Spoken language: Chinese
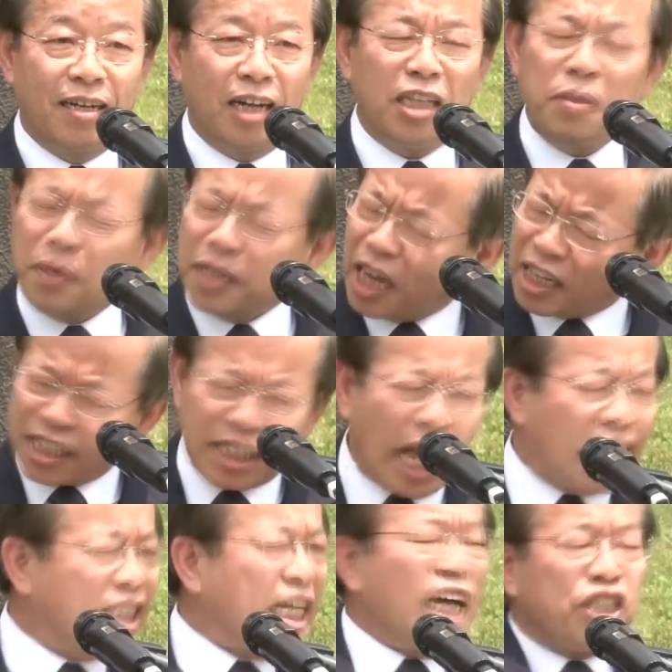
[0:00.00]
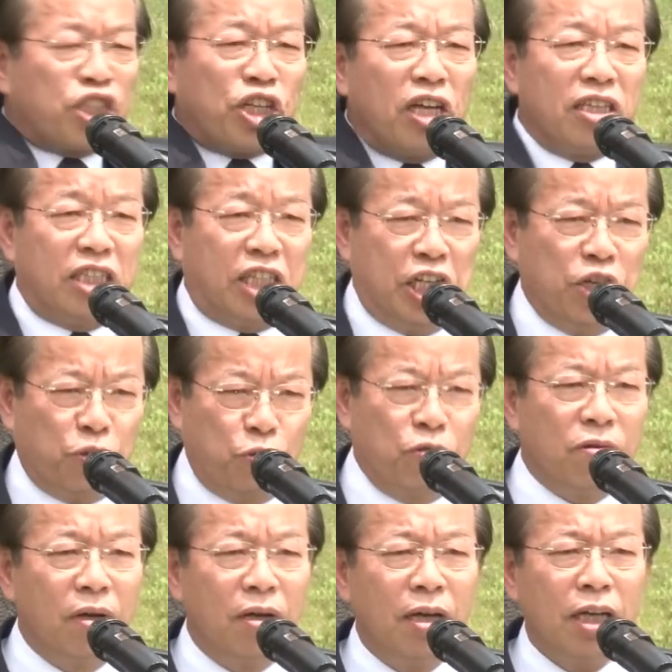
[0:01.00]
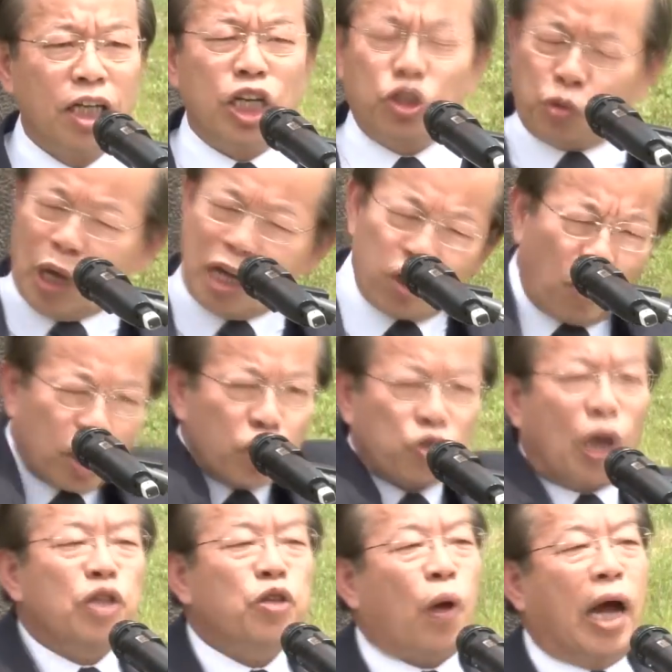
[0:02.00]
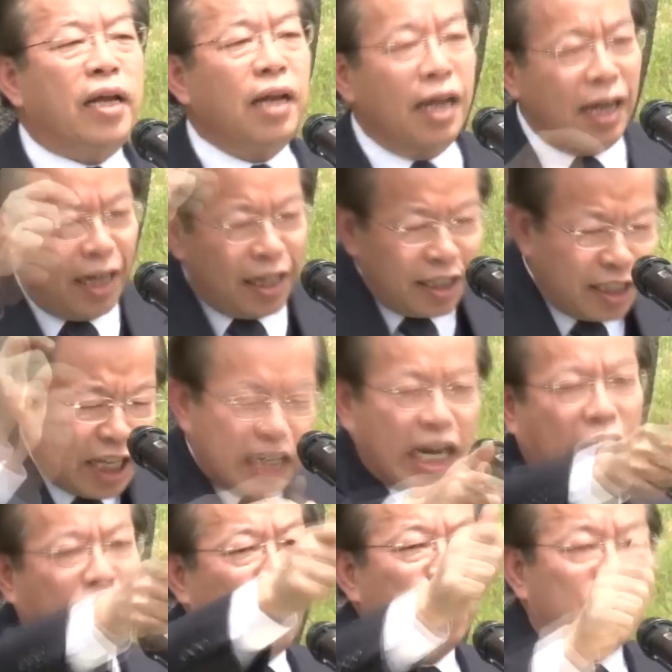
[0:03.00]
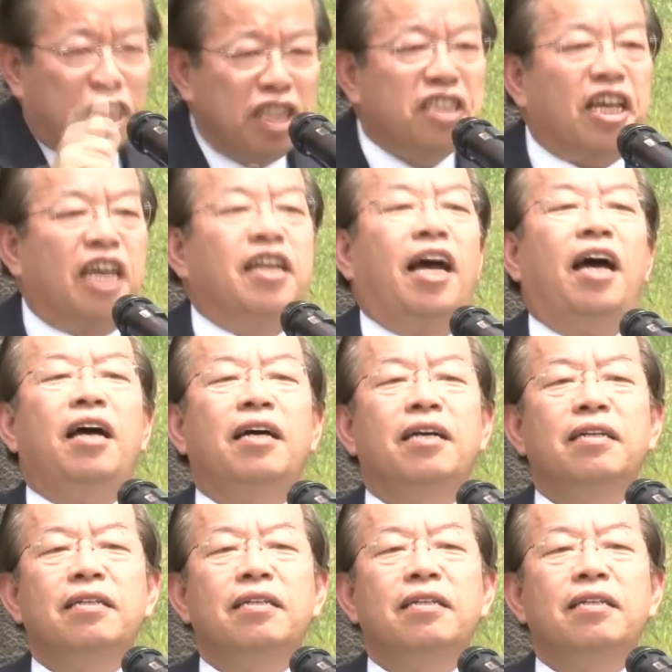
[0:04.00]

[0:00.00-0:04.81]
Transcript: 咱就应该大张旗鼓去全国去宣传郑南榕的精神啦。